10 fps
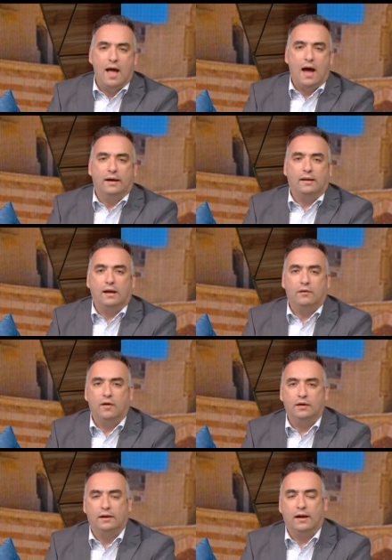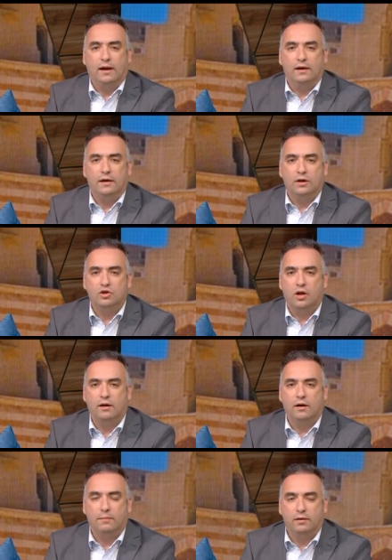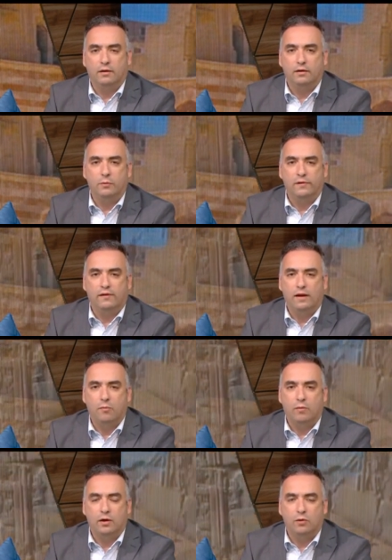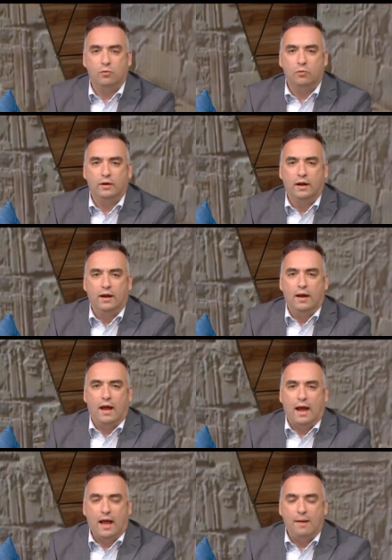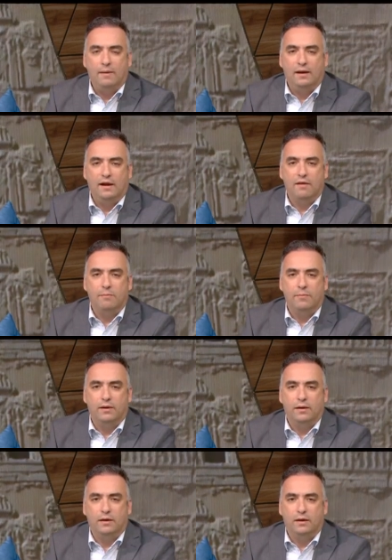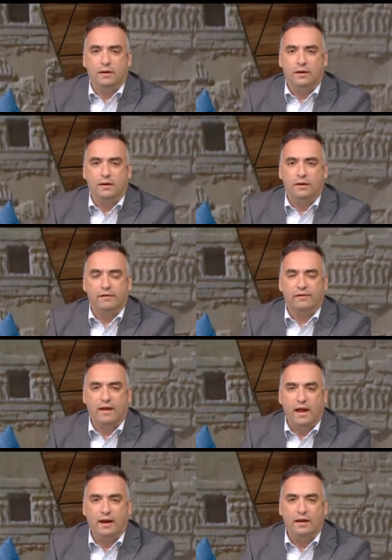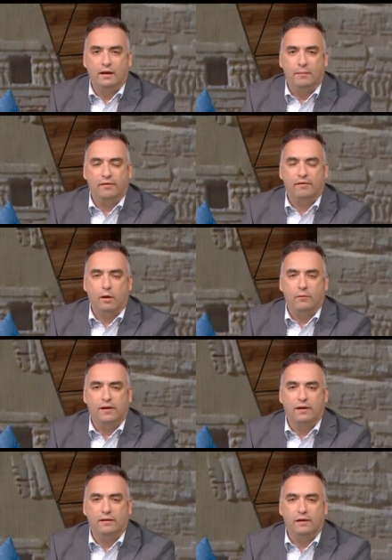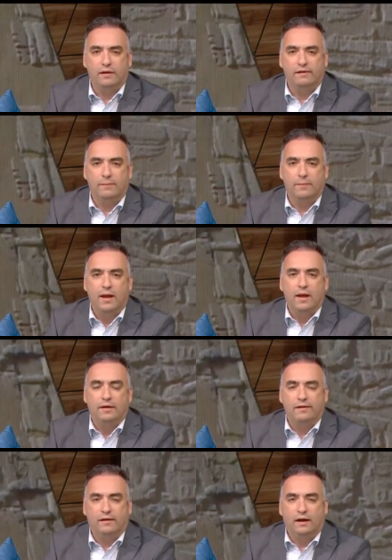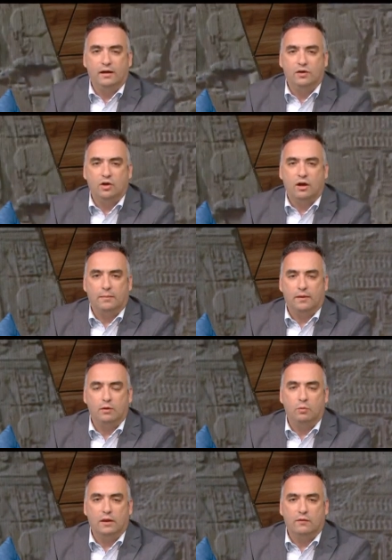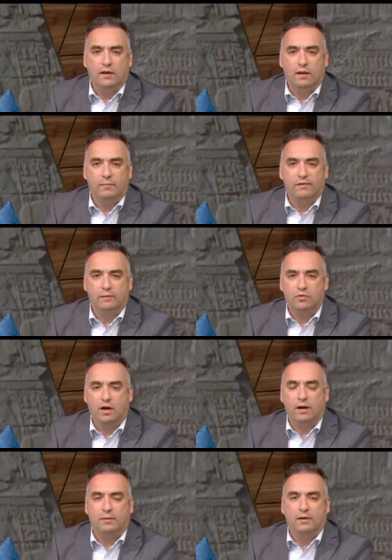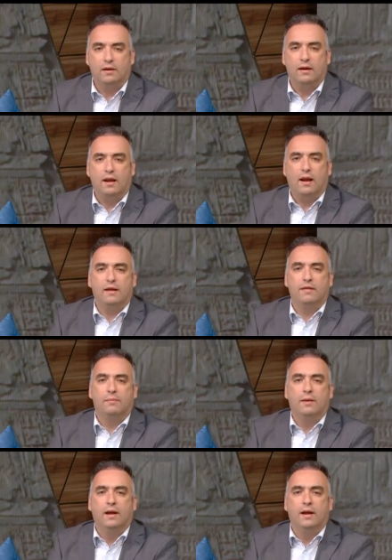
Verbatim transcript: هنتعرف أكتر عن شهر رمضان وإزاي ممكن يكون عامل جذب آه، سياحي لمصر او ازاي نقدر نجذب نستغل شهر رمضان واحتفالات مصر بشهر رمضان لان احنا نجذب